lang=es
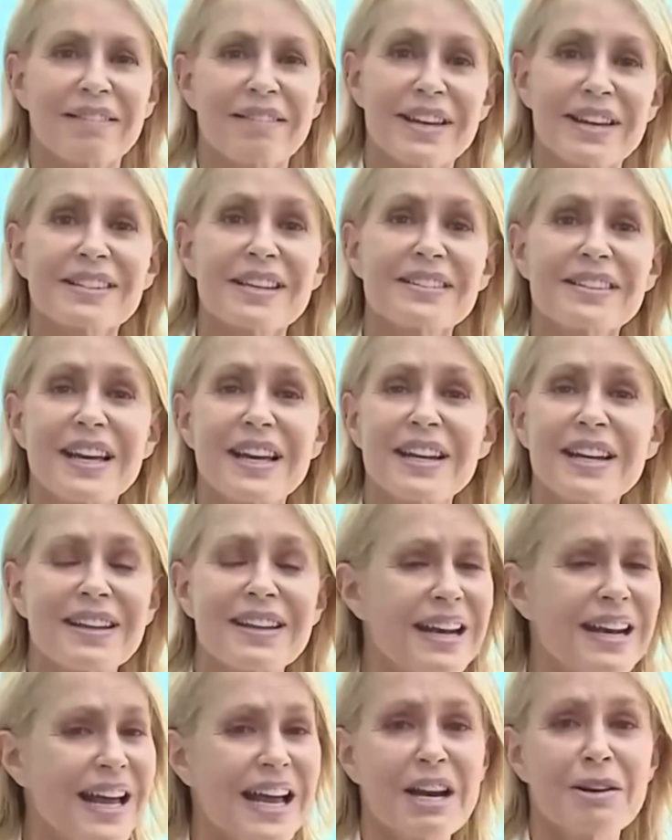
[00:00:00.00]
La belleza
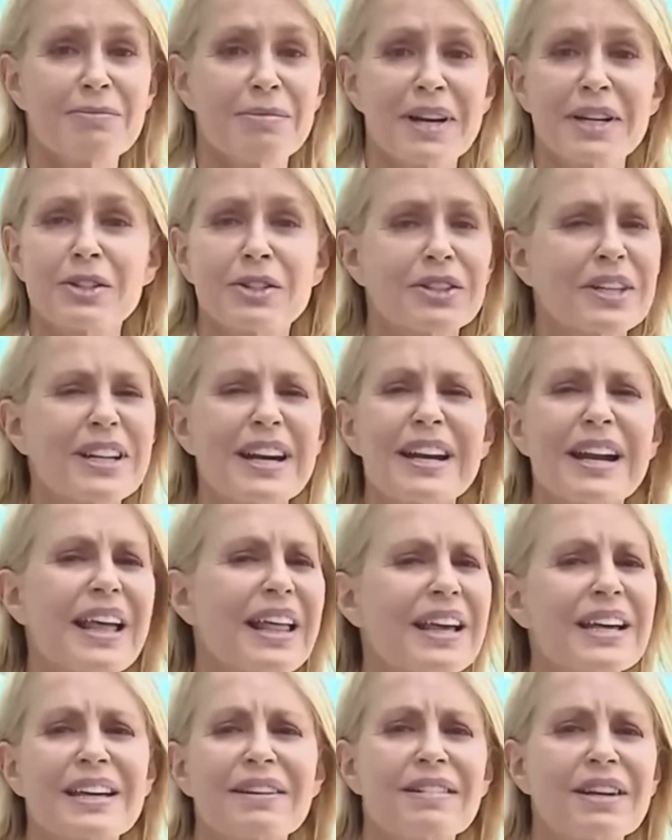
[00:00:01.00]
sale del alma y no
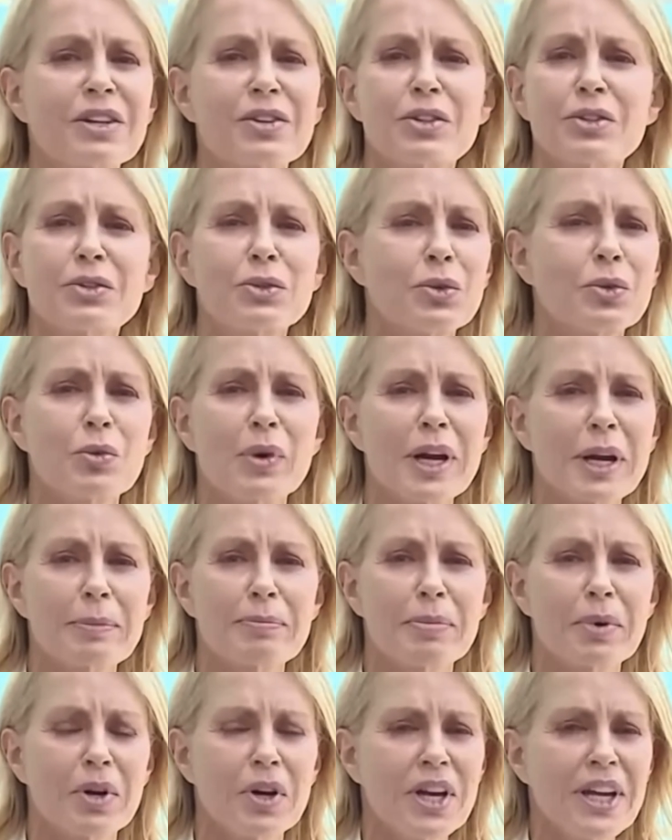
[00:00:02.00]
tiene nada que ver con tu
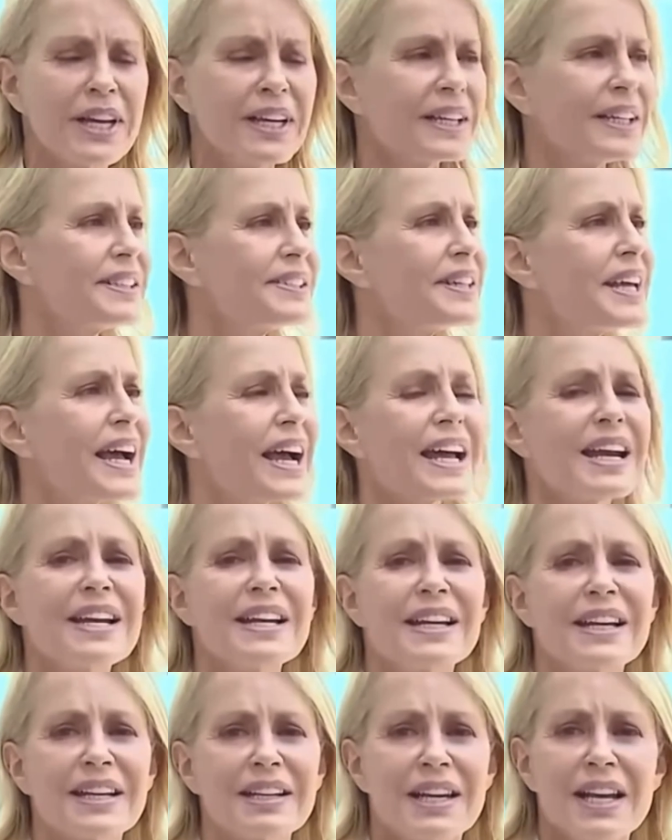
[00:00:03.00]
cuerpo. Y si
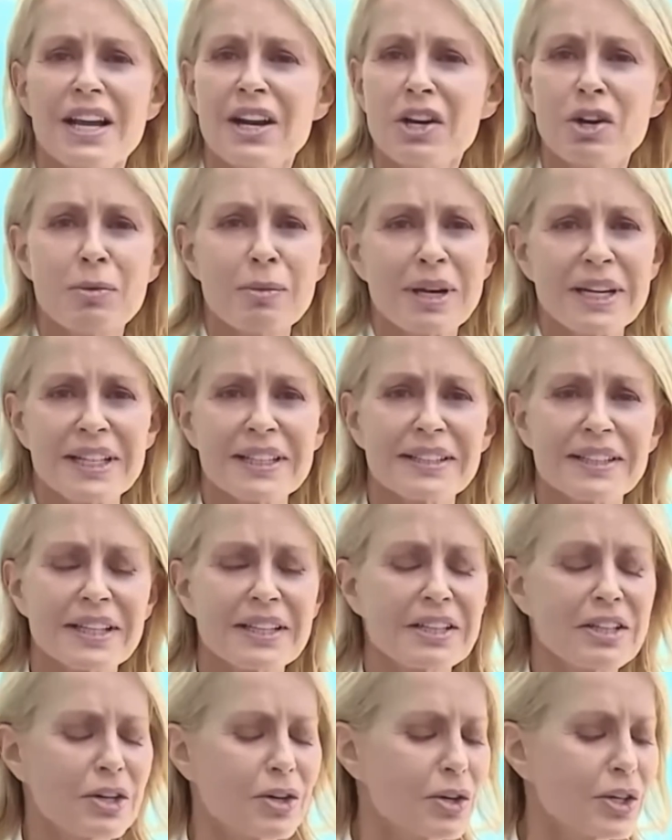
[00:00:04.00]
alguien lo
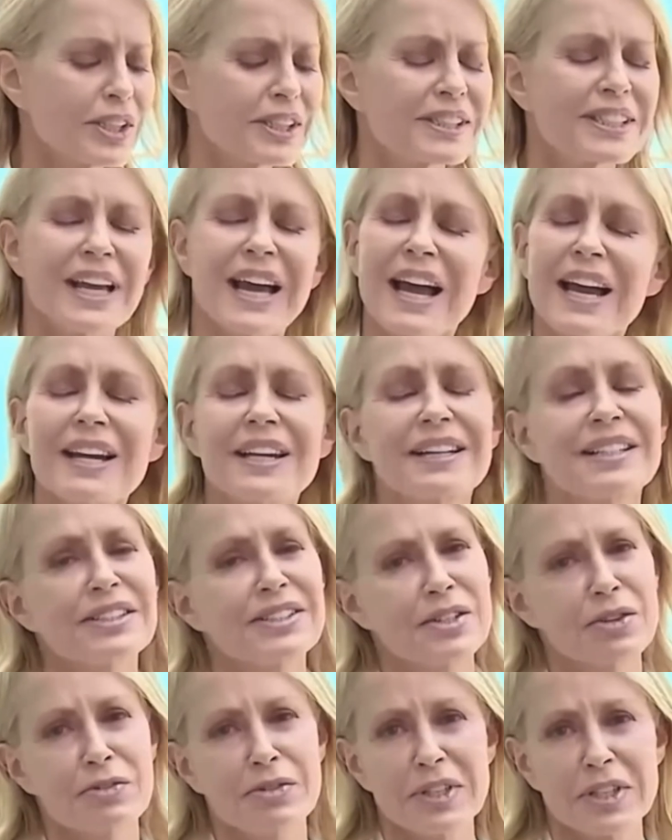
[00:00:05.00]
malentendió y si
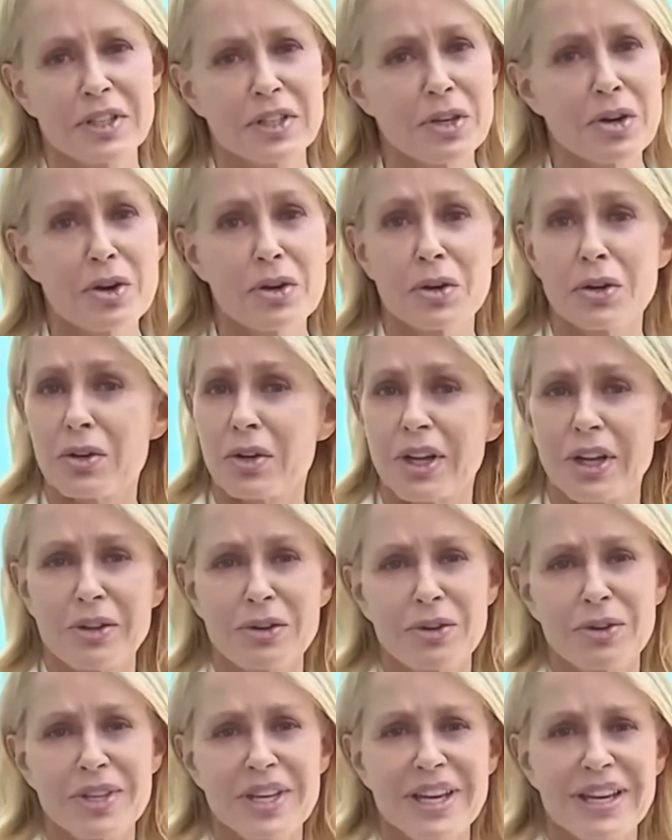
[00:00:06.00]
alguien se ofendió con
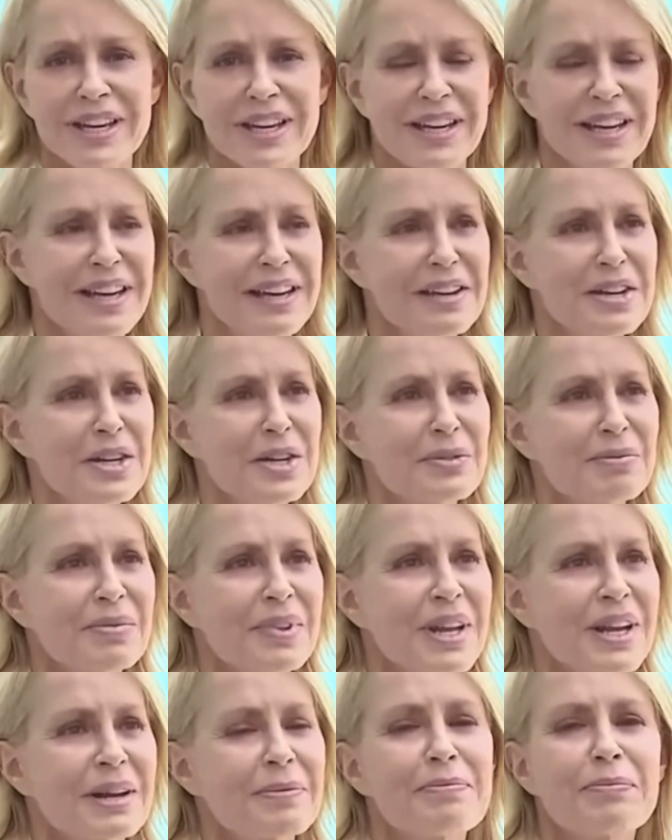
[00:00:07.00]
lo que yo dije,
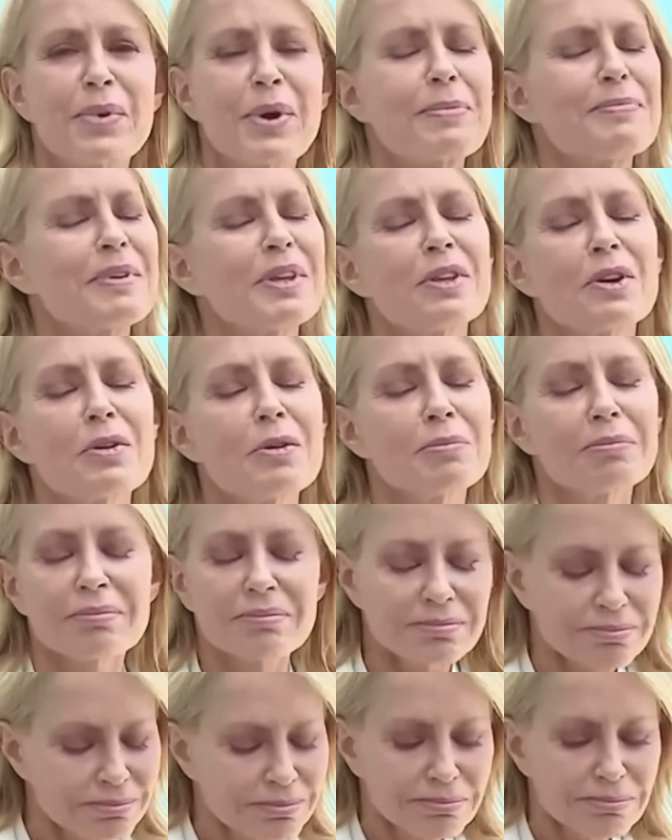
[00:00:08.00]
pues
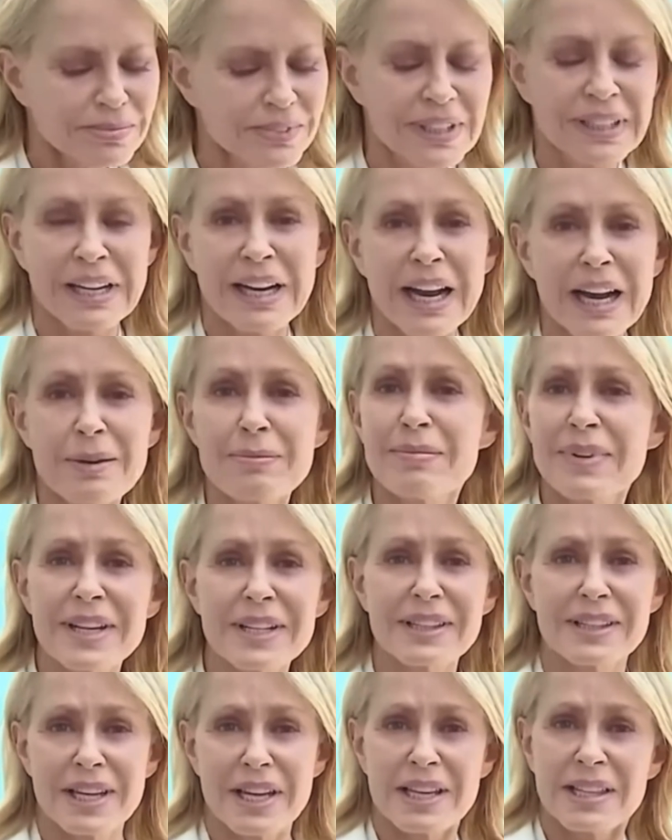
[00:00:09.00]
pido
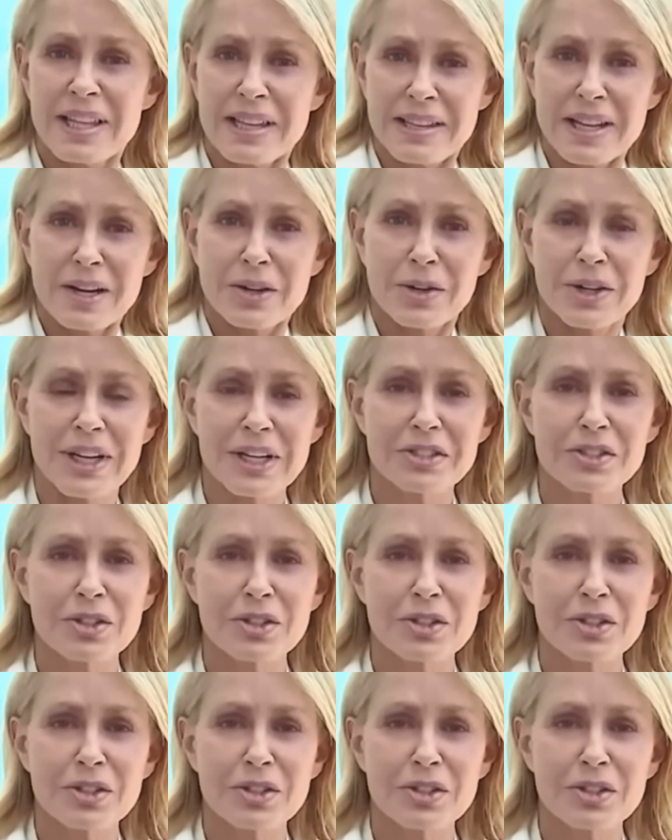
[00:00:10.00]
realmente y desde el